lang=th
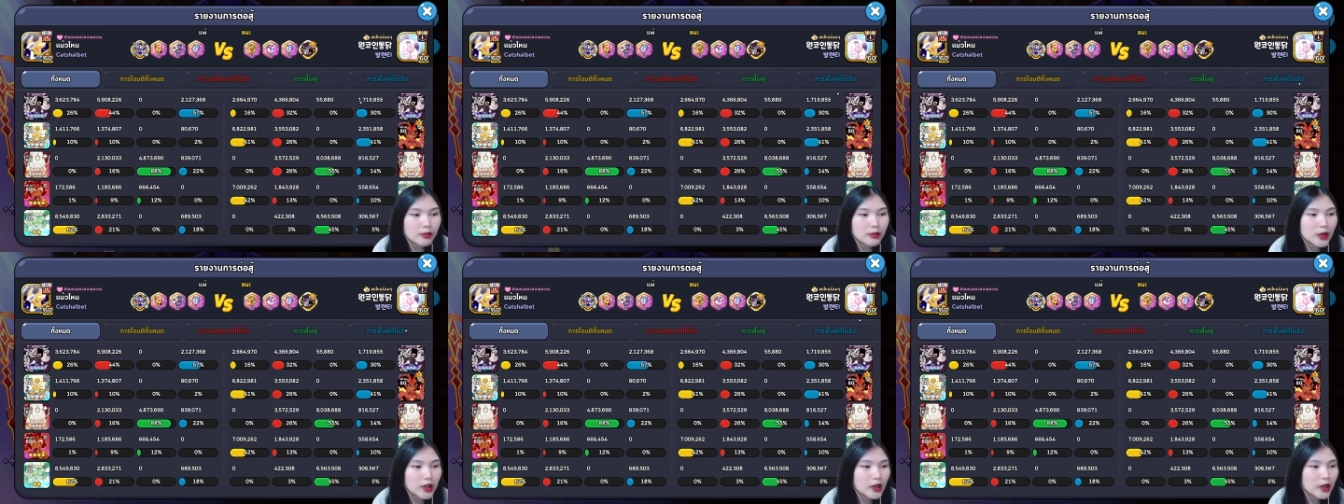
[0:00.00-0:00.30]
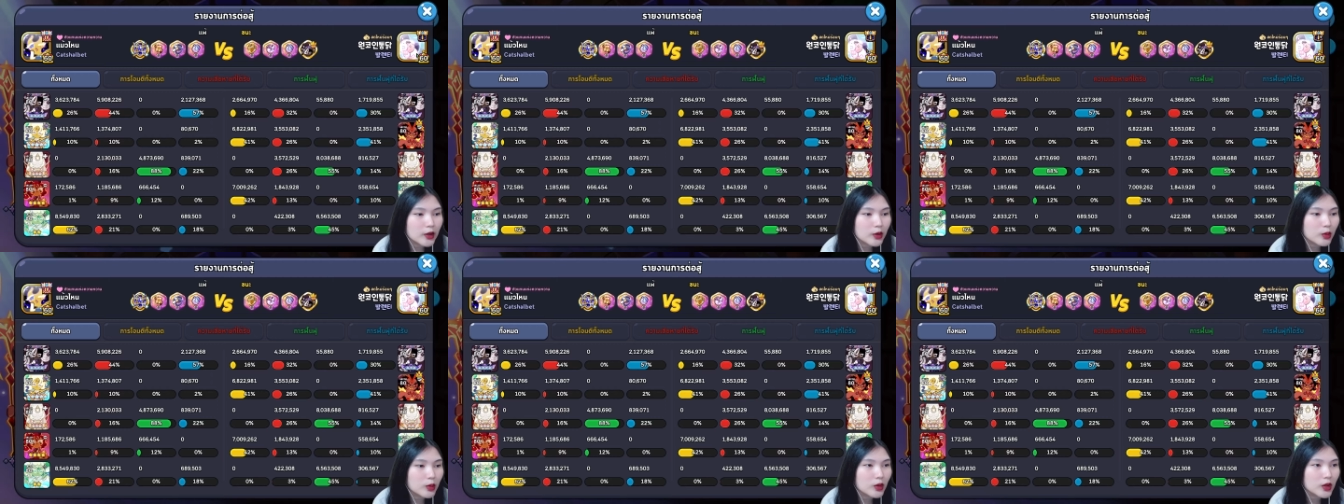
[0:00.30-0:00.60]
นักธ
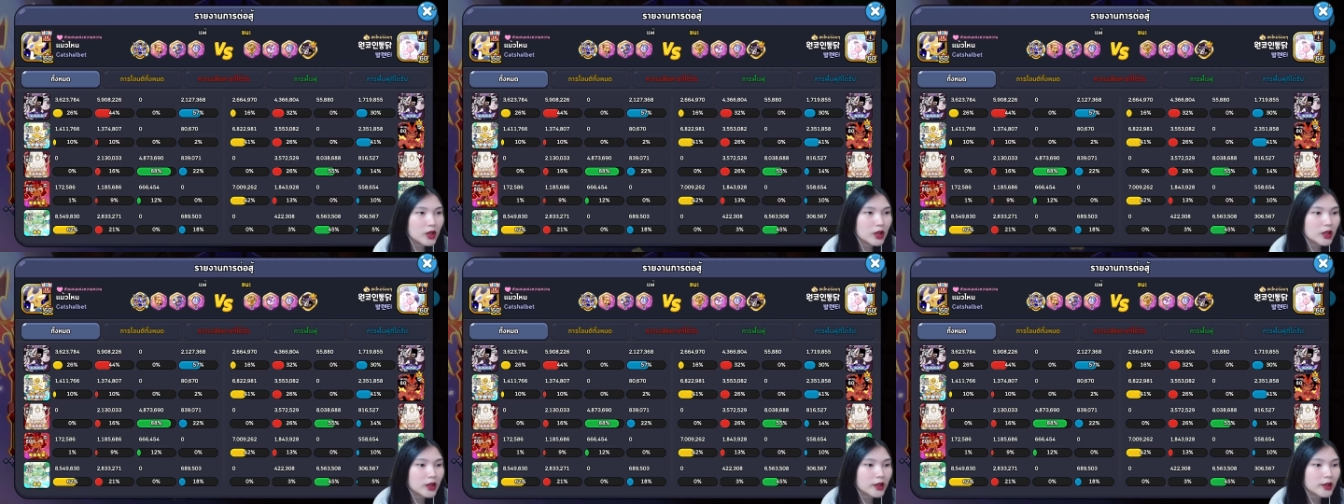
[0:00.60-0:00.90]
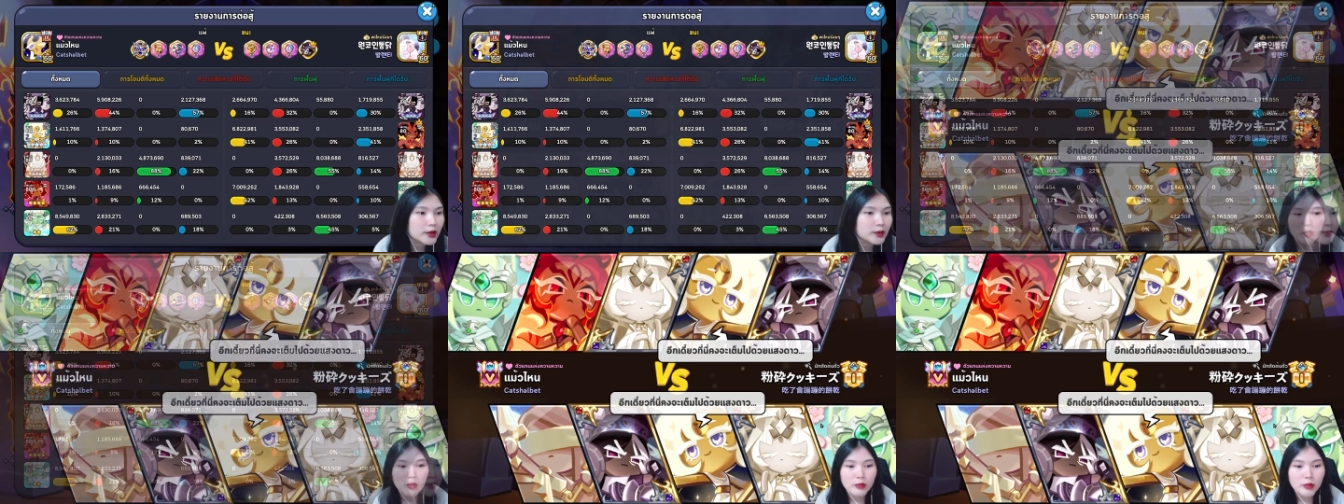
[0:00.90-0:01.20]
นูเลย
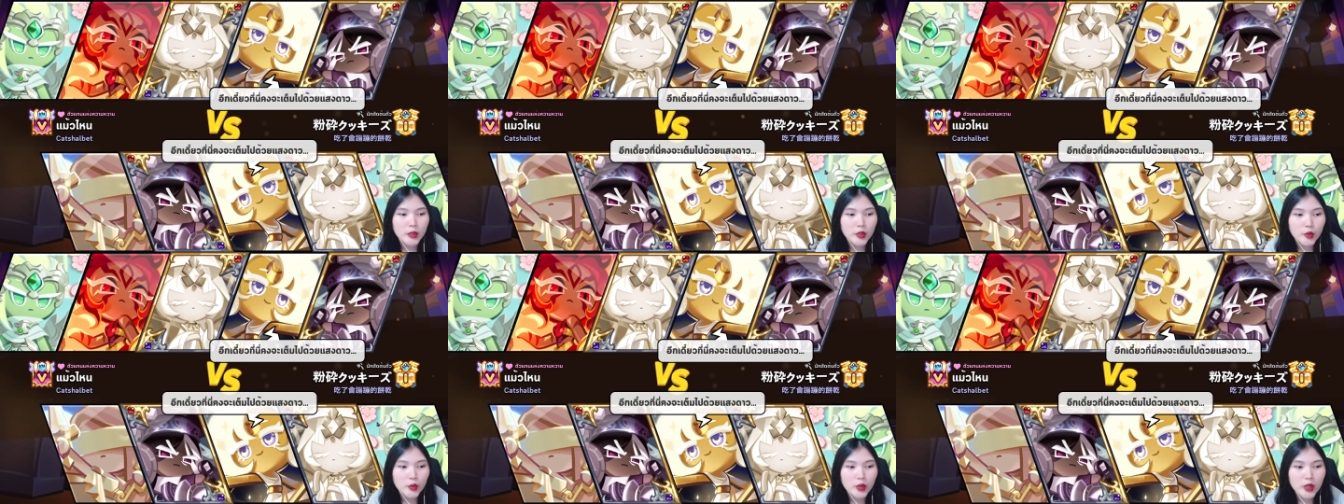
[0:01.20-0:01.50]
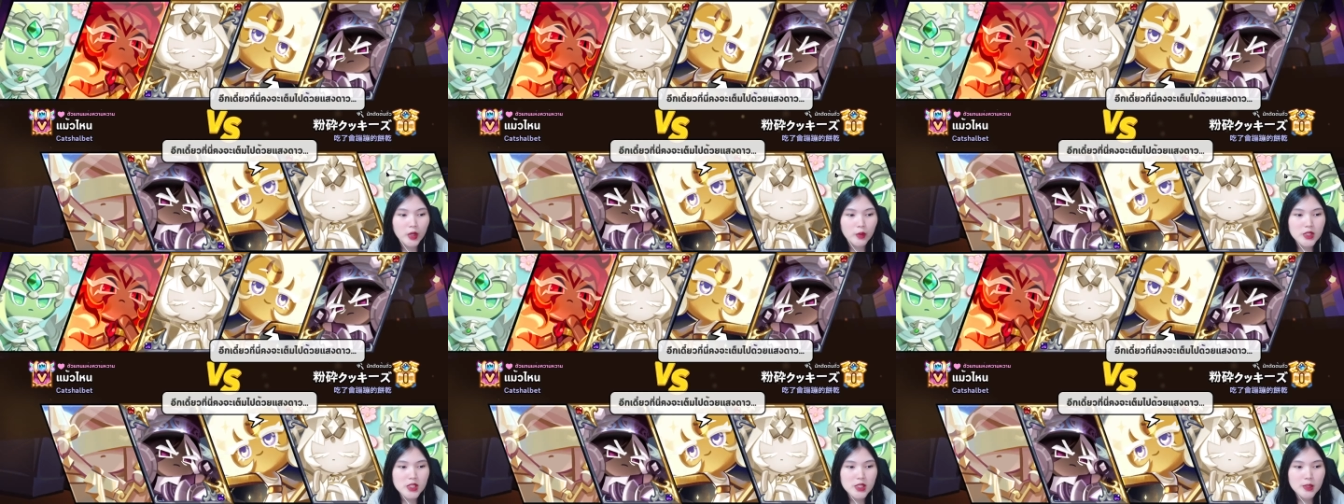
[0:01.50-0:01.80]
มาดู
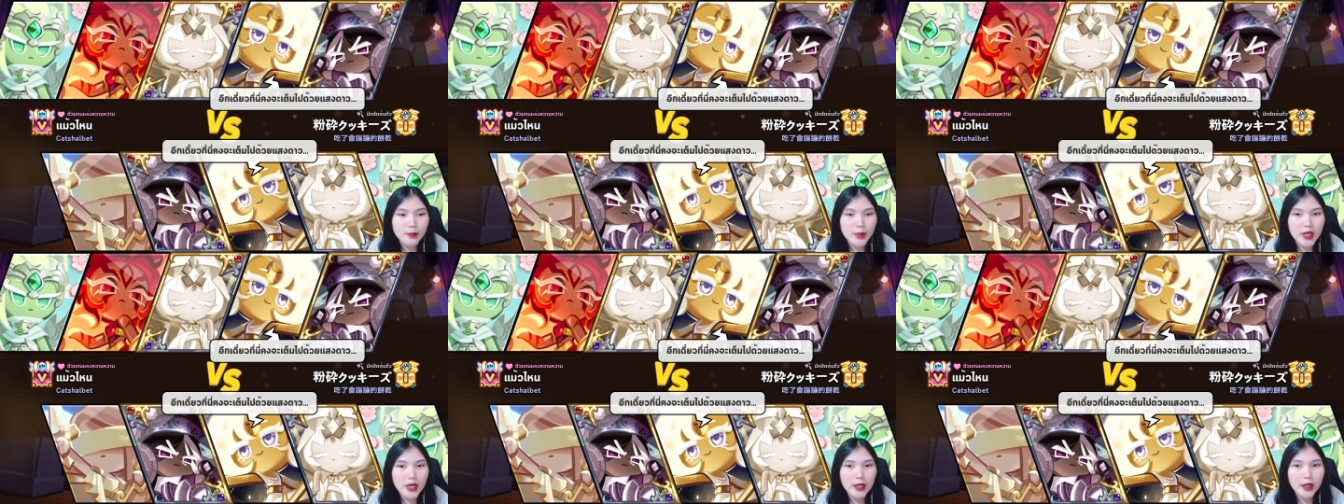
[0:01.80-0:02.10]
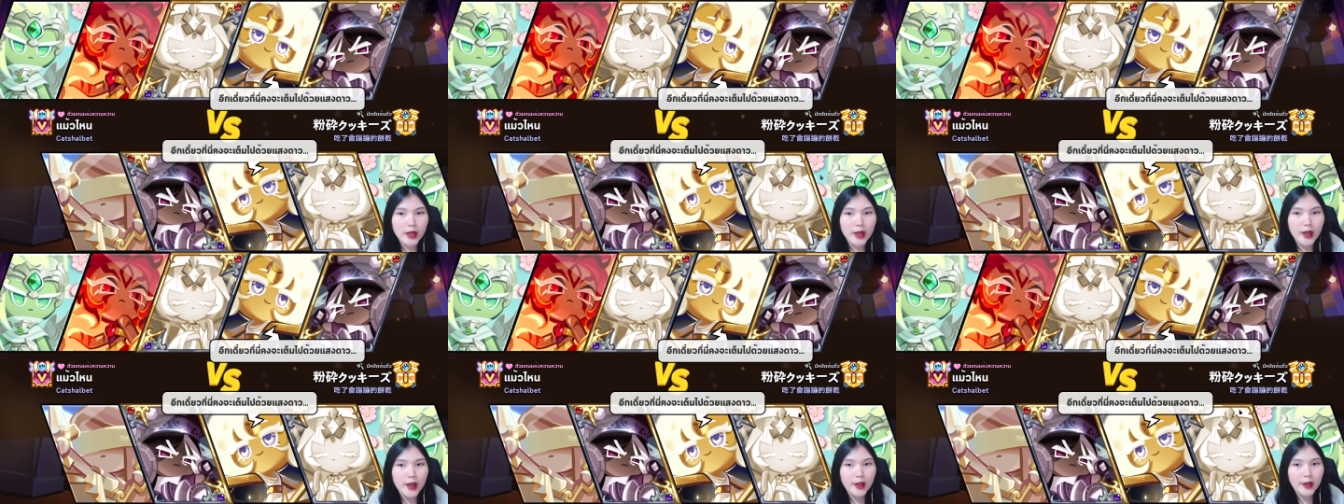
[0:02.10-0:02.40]
กันว่าจะเป็นยังไง